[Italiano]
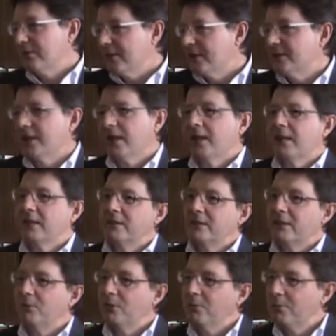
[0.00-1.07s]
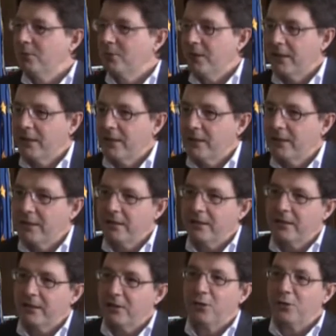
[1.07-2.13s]
vista, diciamolo
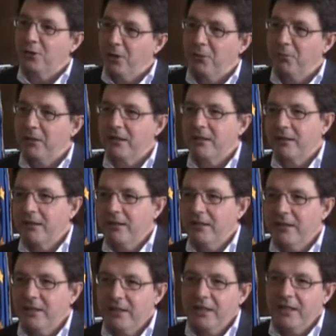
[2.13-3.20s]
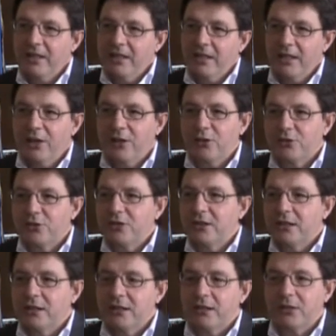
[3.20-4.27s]
pure, economico. E
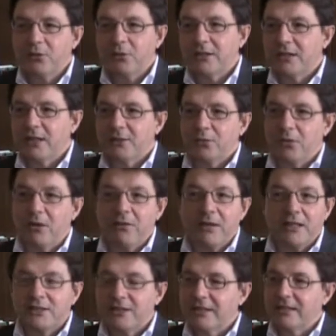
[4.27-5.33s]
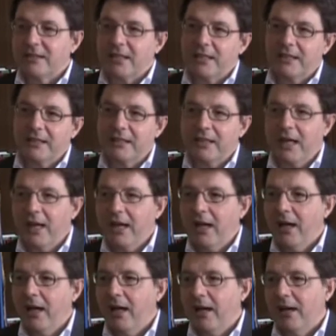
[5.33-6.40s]
oggi con questa nuova
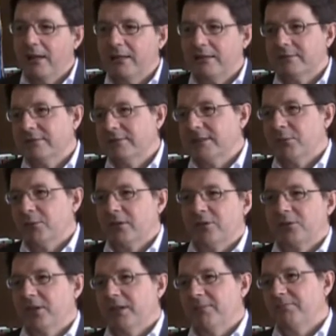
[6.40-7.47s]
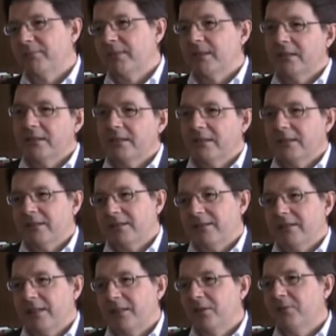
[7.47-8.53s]
centralità, diciamo così,
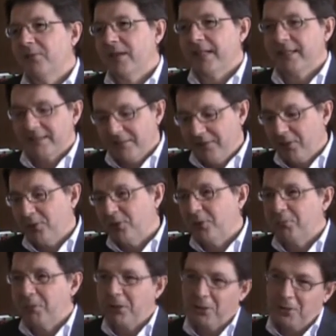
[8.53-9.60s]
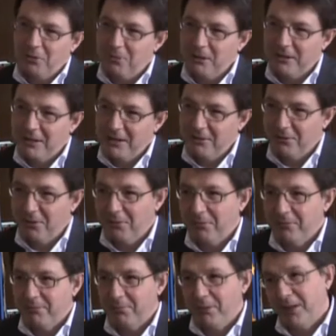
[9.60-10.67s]
la conferenza aveva questo piccolo
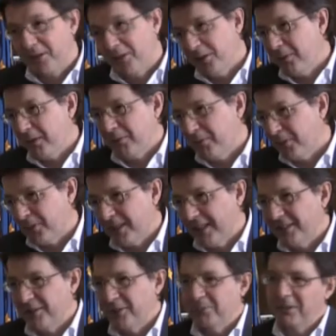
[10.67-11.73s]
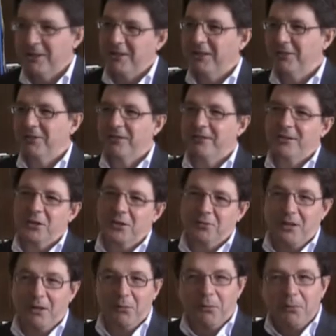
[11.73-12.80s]
obiettivo, piccolo ma importante obiettivo.
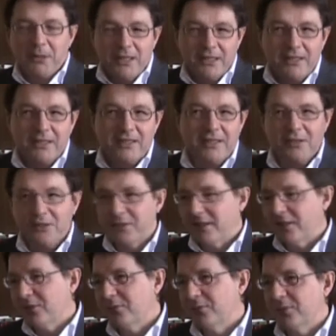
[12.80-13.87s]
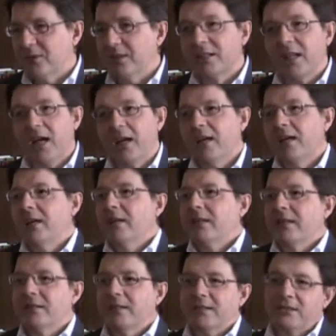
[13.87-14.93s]
Dovevamo prendere la nostra comunità,
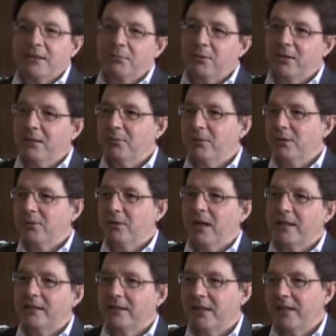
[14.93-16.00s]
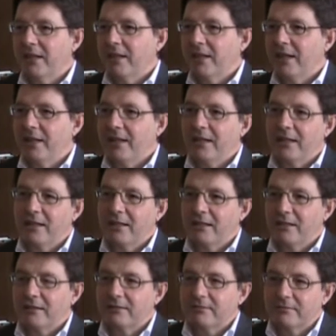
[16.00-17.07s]
che da sempre è abituata
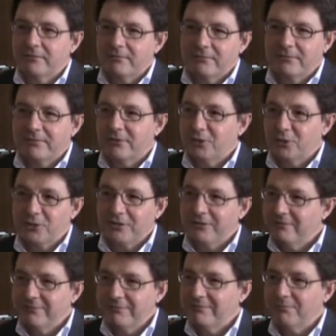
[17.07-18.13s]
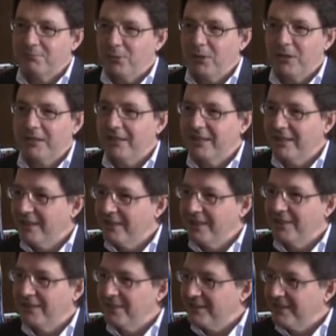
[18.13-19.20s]
a mm, politiche di
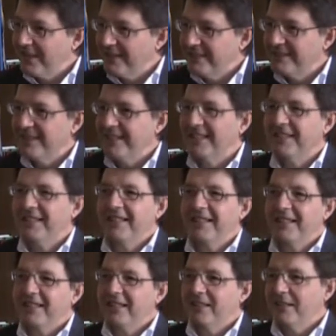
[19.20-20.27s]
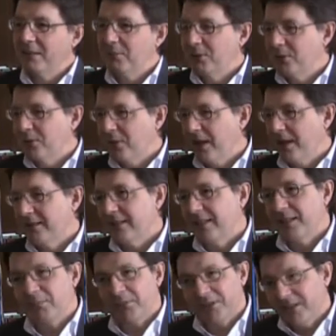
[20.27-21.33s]
assistenza, che era abituata
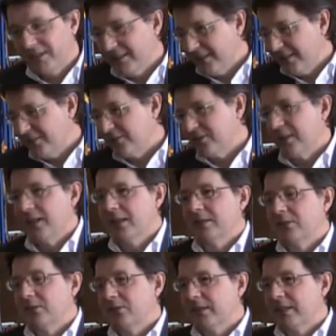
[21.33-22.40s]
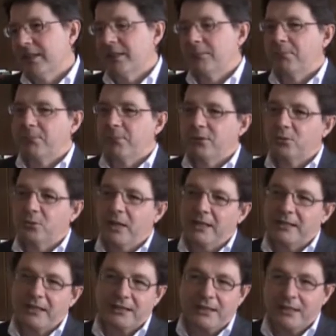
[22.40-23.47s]
alla presenza dello Stato, che era
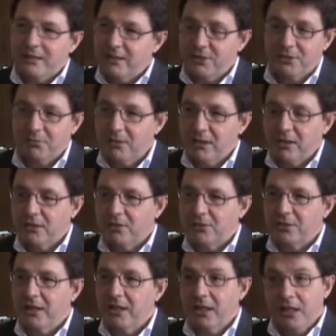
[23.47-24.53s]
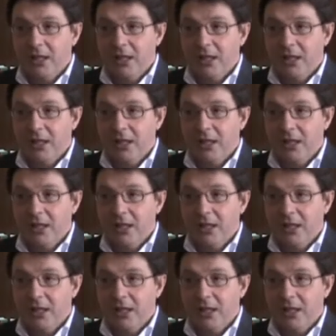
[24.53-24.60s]
abituata a tantissime cose